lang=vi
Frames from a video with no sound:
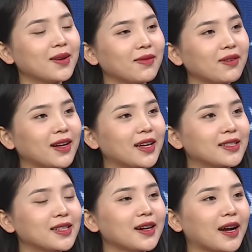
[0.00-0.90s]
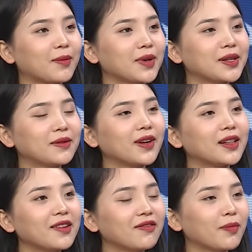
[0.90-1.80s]
Vâng và xin được cảm ơn những phân
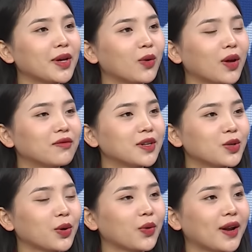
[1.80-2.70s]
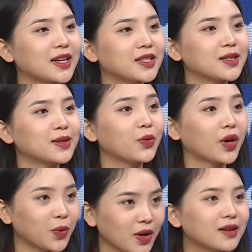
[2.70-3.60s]
tích và bình luận vừa rồi của đại sứ
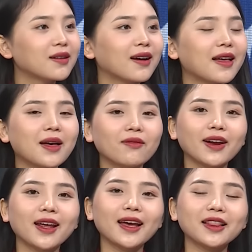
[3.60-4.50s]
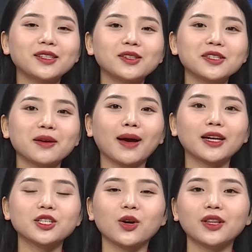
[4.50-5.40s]
Nguyễn Quốc Cường. Và đến đây thì chương trình
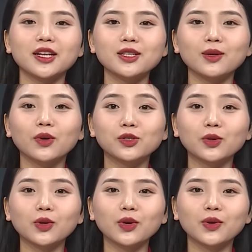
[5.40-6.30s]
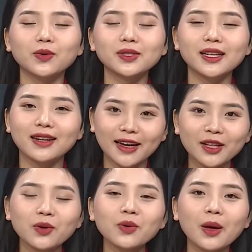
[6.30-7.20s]
bàn tròn thế sự của chúng tôi cũng xin được kết
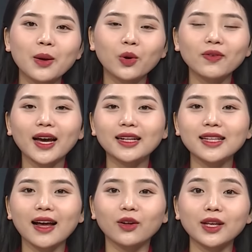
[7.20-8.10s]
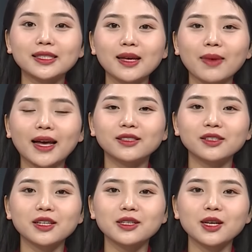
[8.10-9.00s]
thúc. Quý vị khán giả có thể xem lại
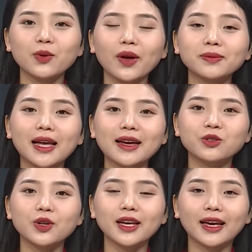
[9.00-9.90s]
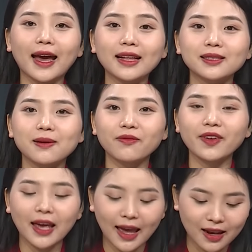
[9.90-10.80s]
chương trình trên website truyền hình nghệ
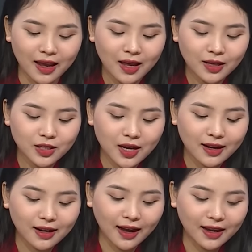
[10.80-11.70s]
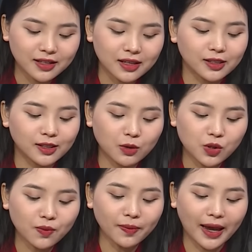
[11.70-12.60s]
an.vn, trên kênh
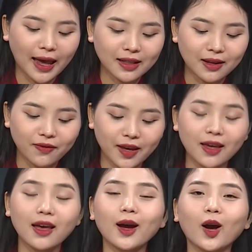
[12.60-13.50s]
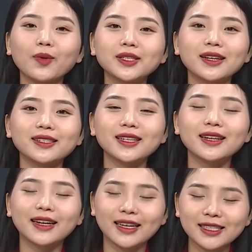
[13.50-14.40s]
YouTube Nghệ An TV. Còn bây giờ xin
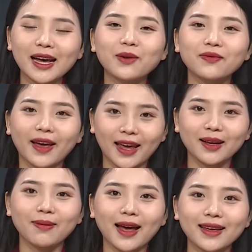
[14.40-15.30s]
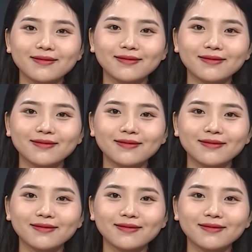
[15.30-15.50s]
được kính chào và hẹn gặp lại.